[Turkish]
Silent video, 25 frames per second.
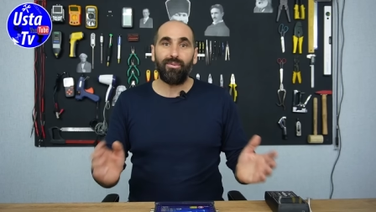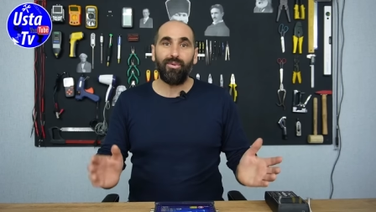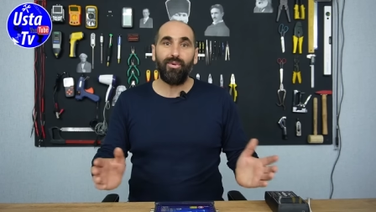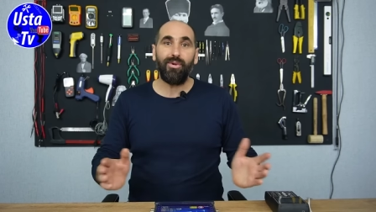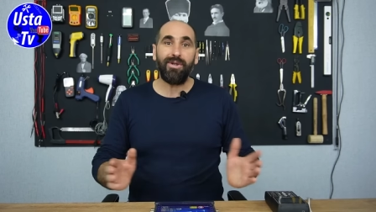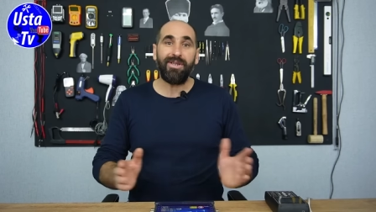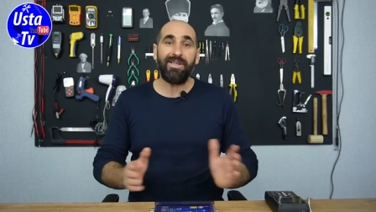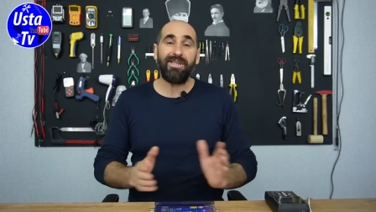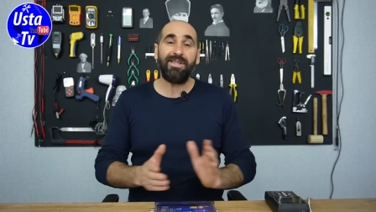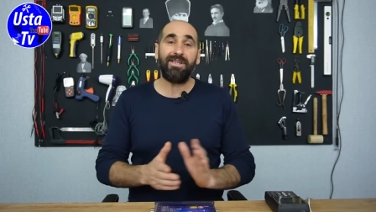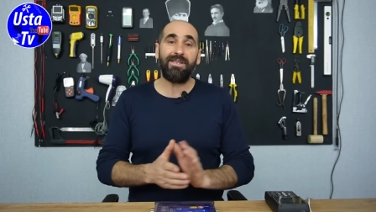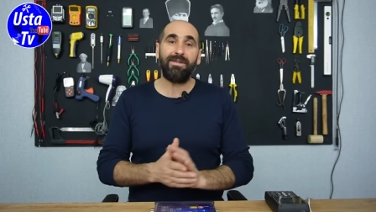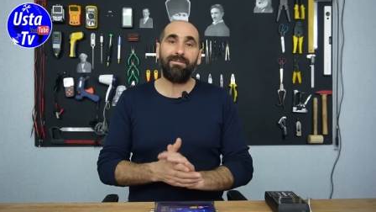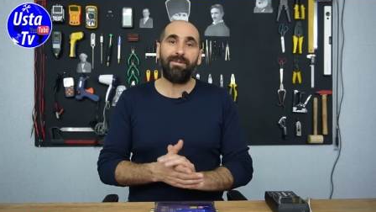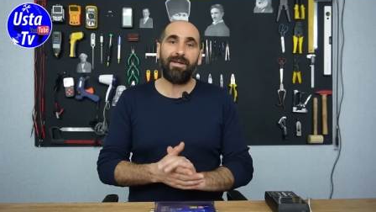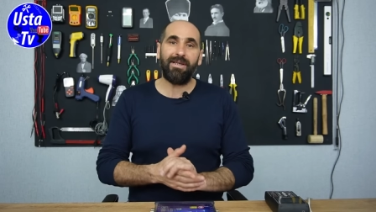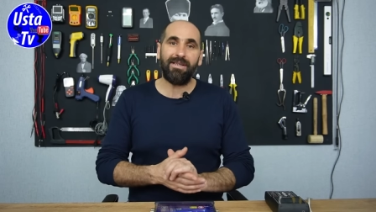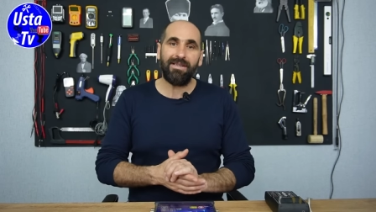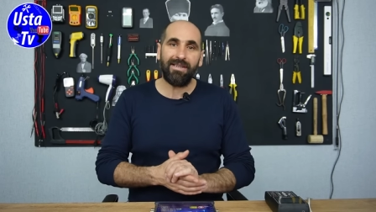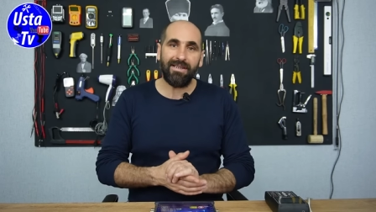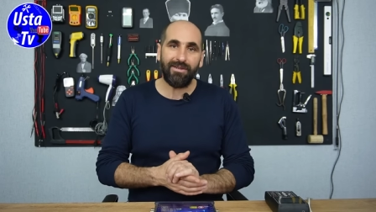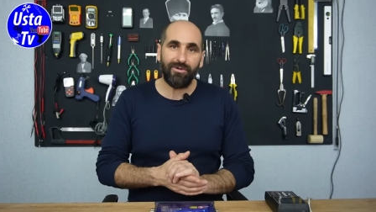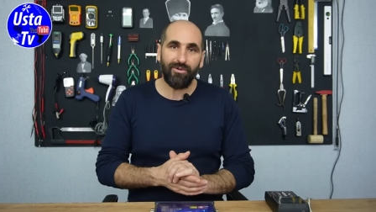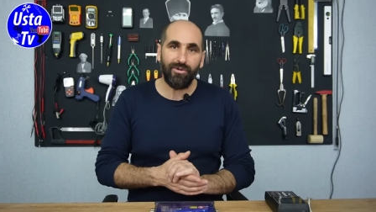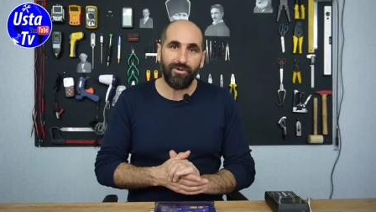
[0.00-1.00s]
Büyük
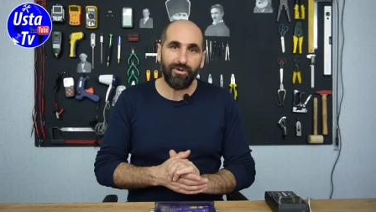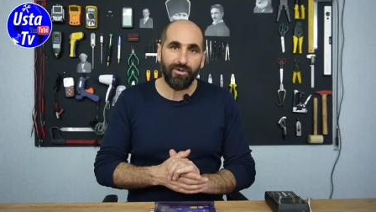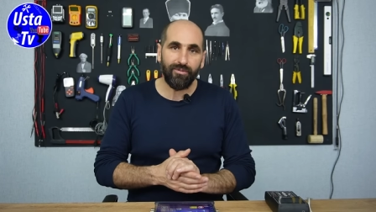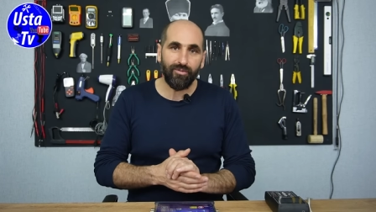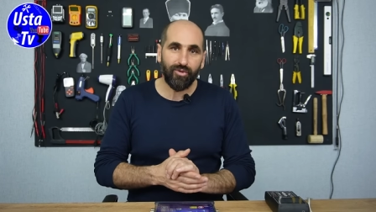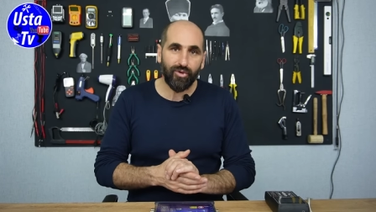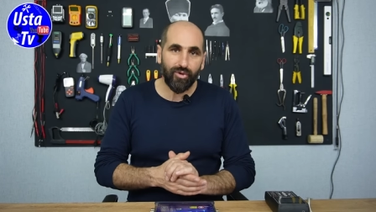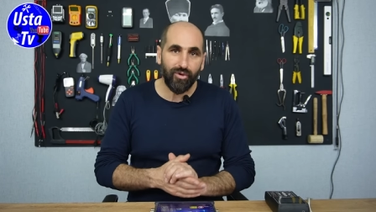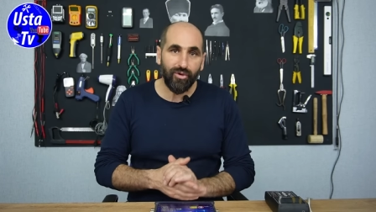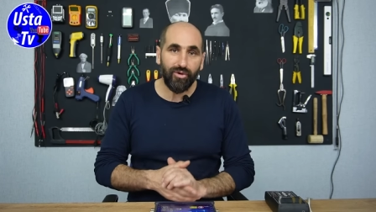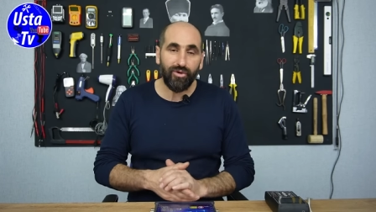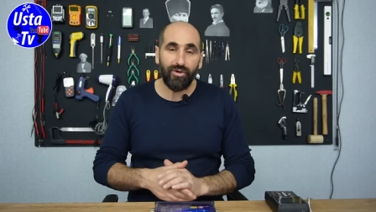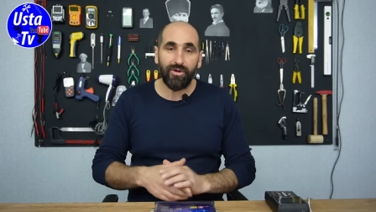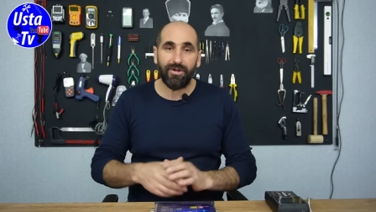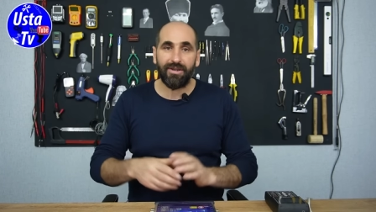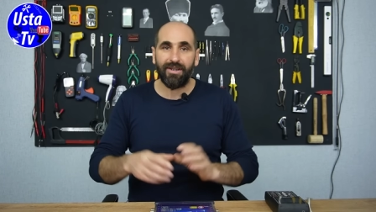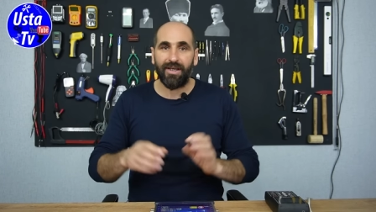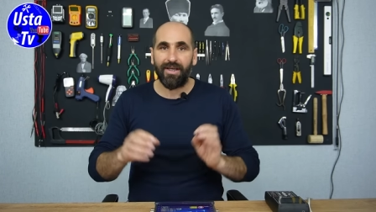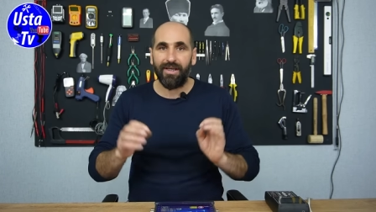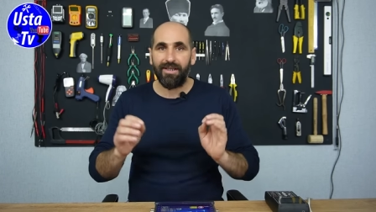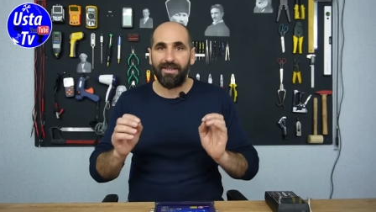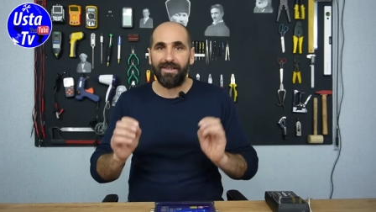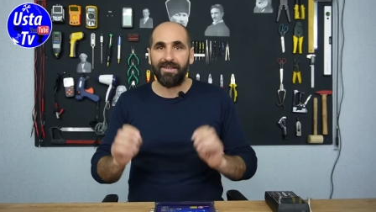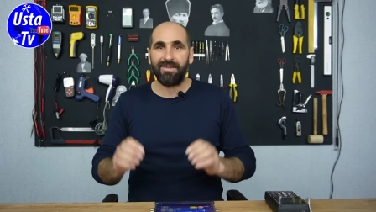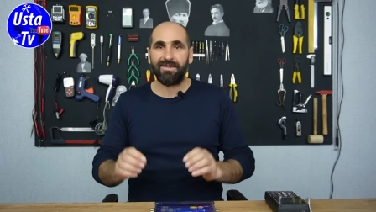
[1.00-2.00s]
ihtimalle diyorum çünkü
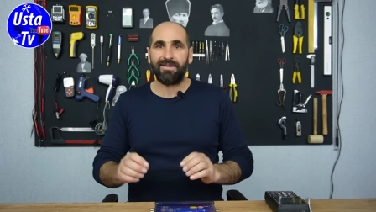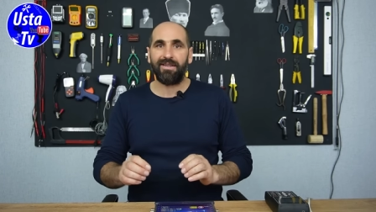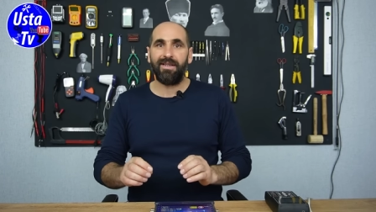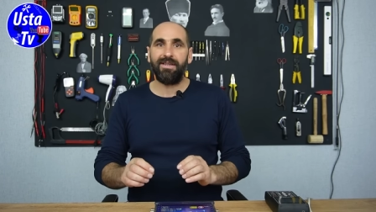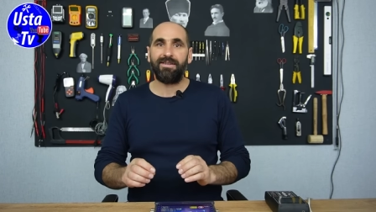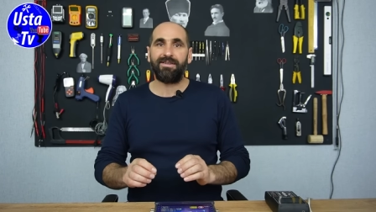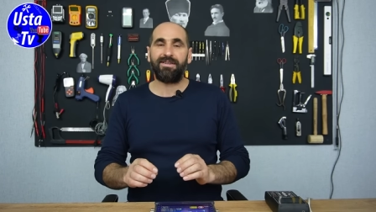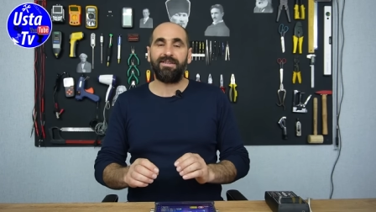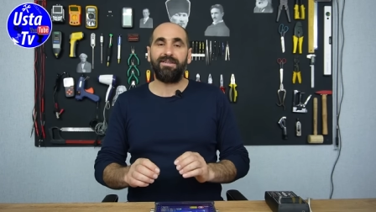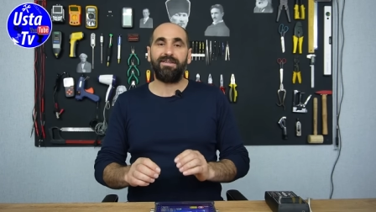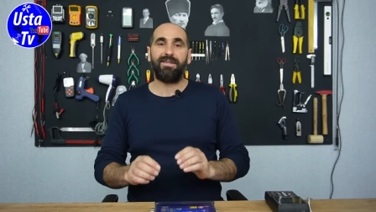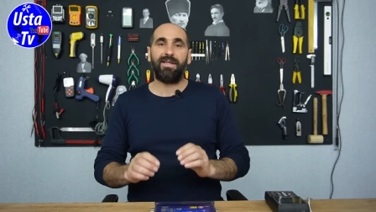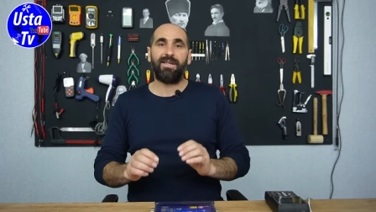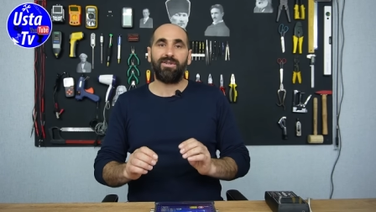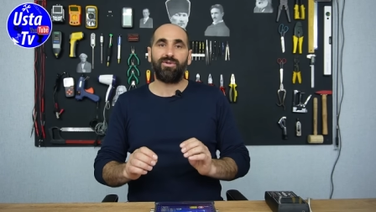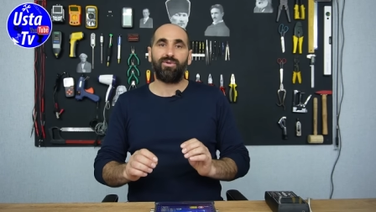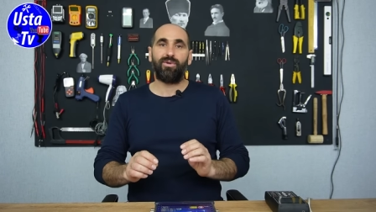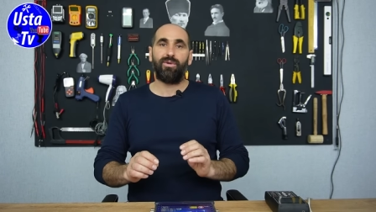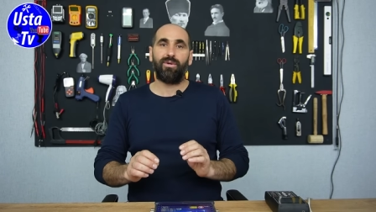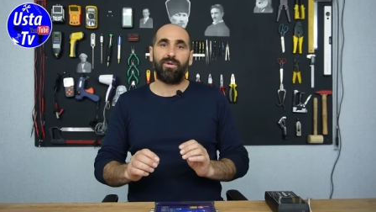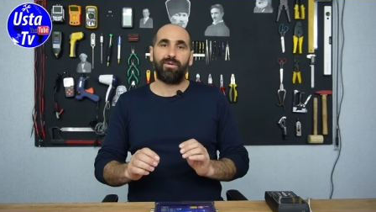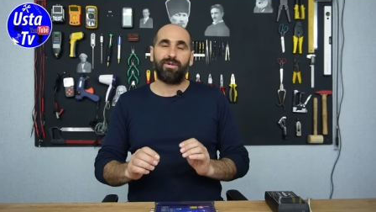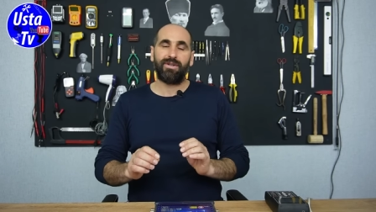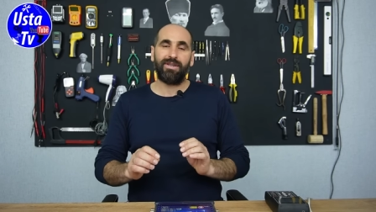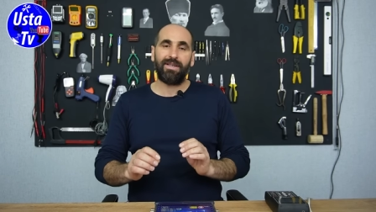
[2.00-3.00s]
daire sayısının az
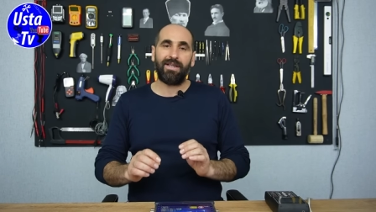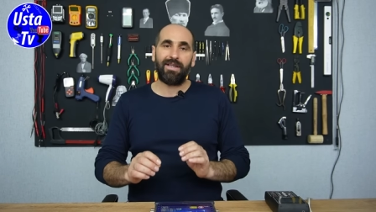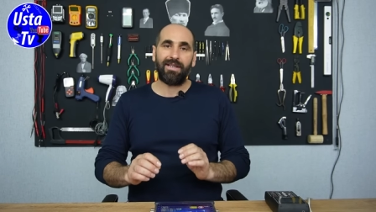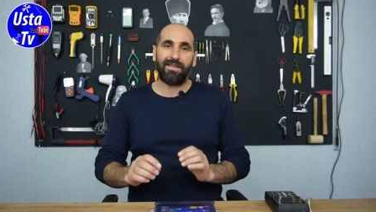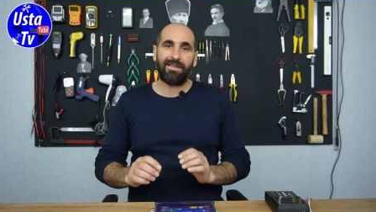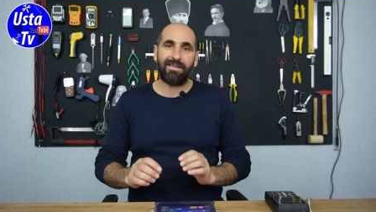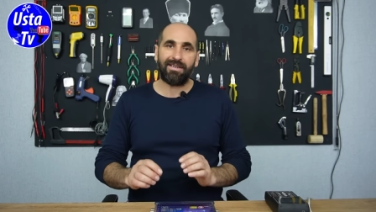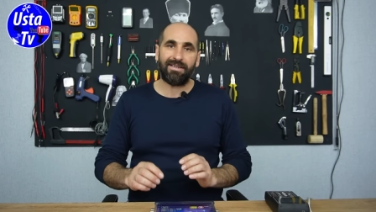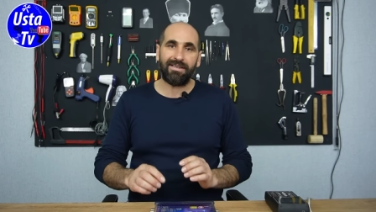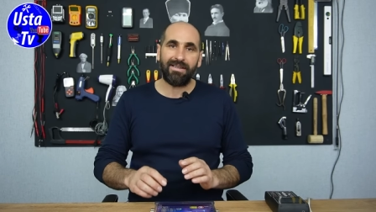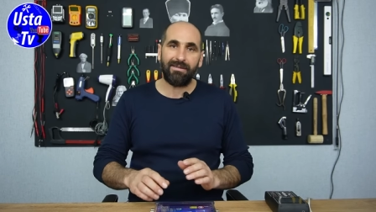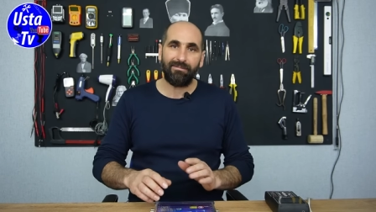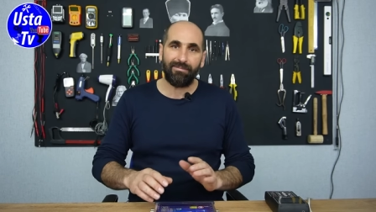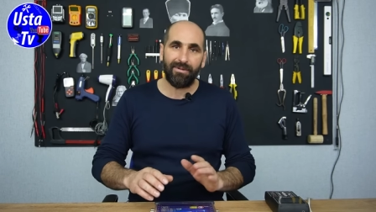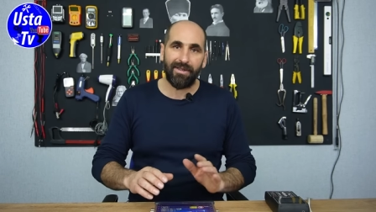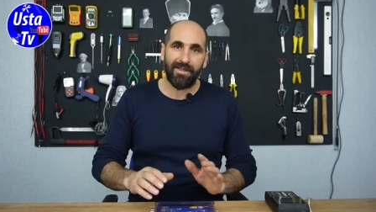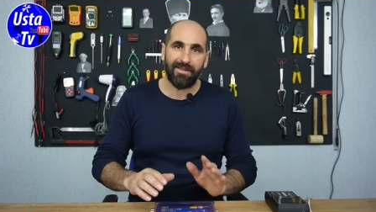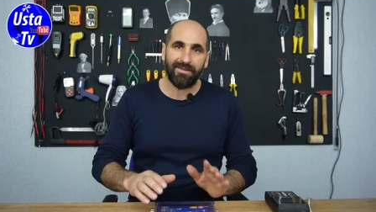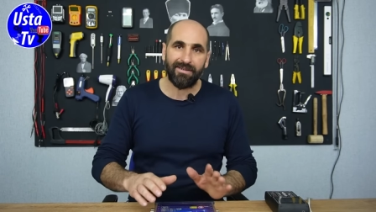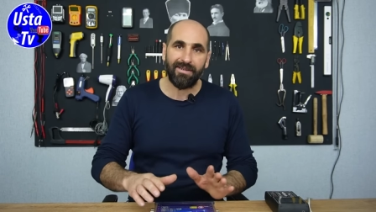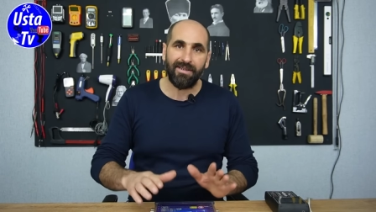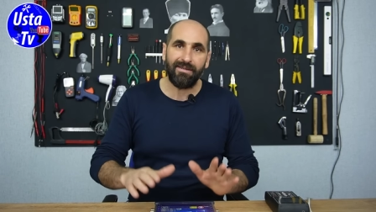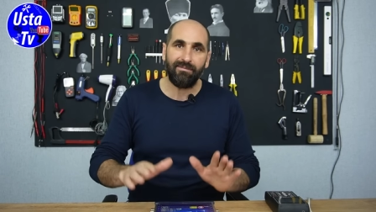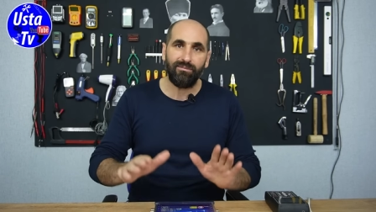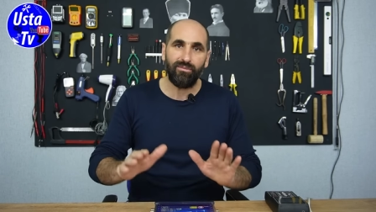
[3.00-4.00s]
olduğu yerlerde
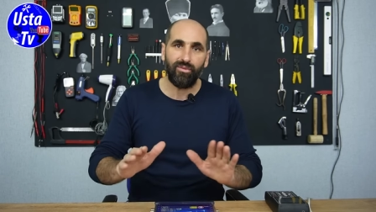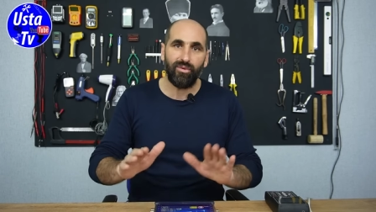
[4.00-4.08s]
bazen